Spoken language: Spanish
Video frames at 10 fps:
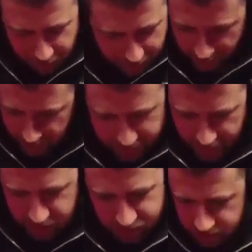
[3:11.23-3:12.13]

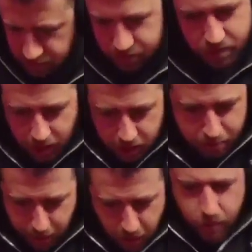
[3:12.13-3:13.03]
bien. Sí,
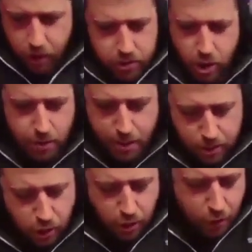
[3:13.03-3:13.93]
pero no, nos vemos
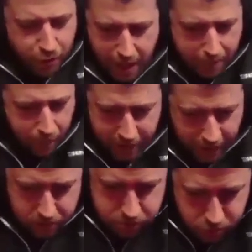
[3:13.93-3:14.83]
todos los días porque
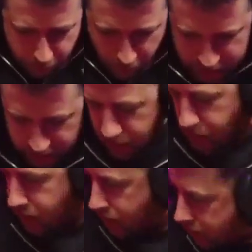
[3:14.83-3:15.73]
no puede ser.
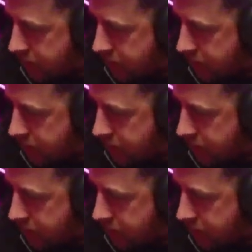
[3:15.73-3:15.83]
Sí,